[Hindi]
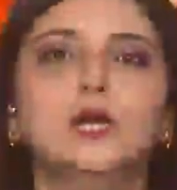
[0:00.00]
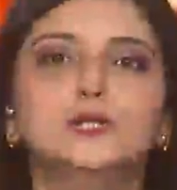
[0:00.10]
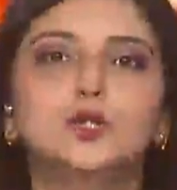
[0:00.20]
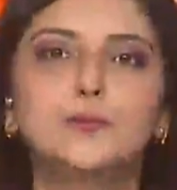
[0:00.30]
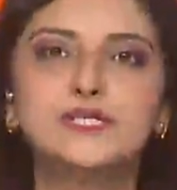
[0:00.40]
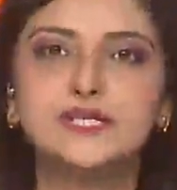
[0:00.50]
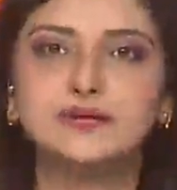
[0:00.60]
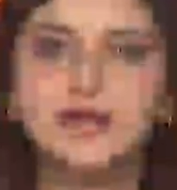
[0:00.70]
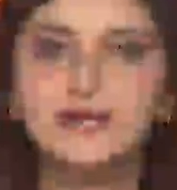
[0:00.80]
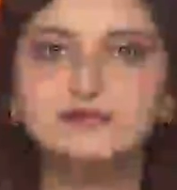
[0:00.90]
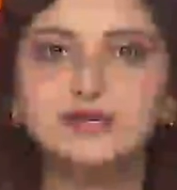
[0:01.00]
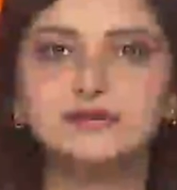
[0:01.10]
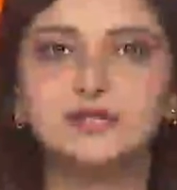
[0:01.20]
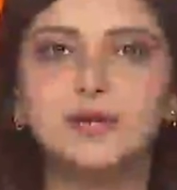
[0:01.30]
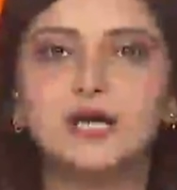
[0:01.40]
यूपी सरकार अवैध
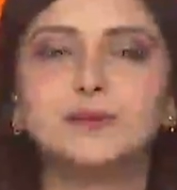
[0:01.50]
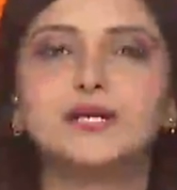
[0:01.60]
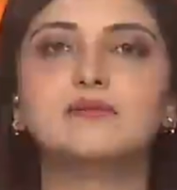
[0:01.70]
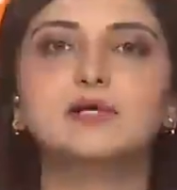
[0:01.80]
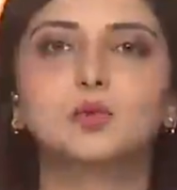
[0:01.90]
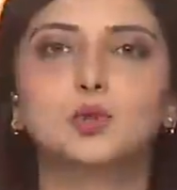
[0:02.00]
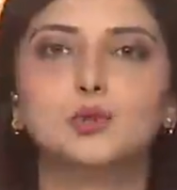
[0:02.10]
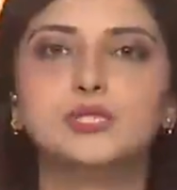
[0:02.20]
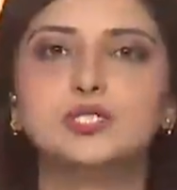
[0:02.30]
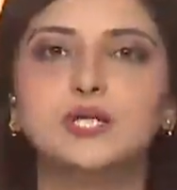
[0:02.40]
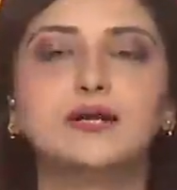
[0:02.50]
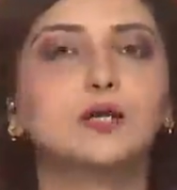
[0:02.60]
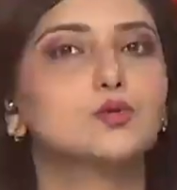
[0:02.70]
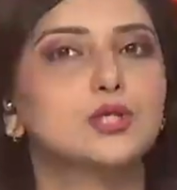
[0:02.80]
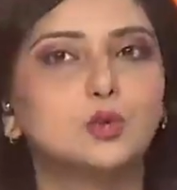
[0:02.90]
निर्माण पर अवैध बुलडोजर चलाकर
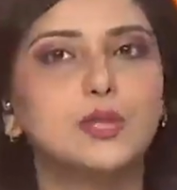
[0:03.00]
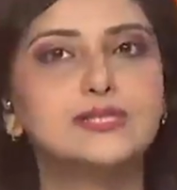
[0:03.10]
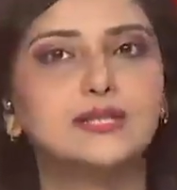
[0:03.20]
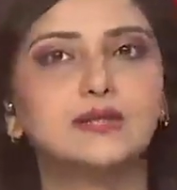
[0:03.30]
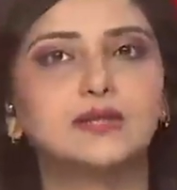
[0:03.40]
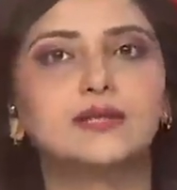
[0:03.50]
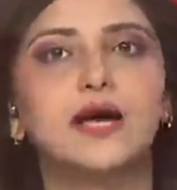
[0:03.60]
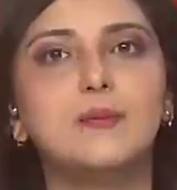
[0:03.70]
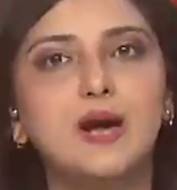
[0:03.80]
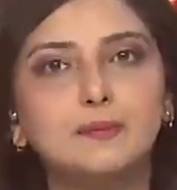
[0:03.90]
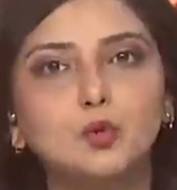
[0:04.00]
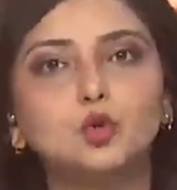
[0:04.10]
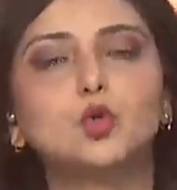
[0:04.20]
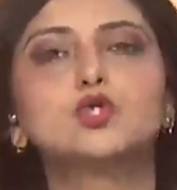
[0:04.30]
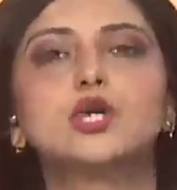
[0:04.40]
उसे ध्वस्त कर रही है हम आपको
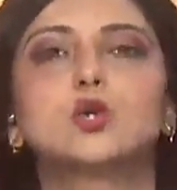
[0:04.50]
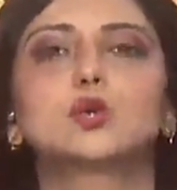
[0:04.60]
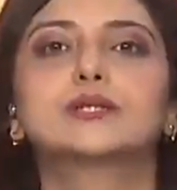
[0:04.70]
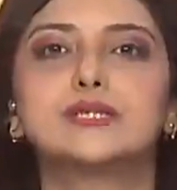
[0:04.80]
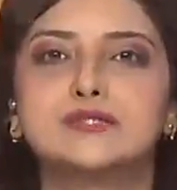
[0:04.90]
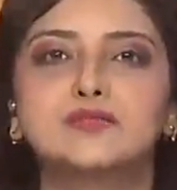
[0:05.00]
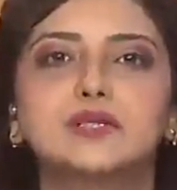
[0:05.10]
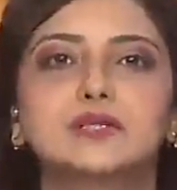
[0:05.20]
दो जगहों की तस्वीरें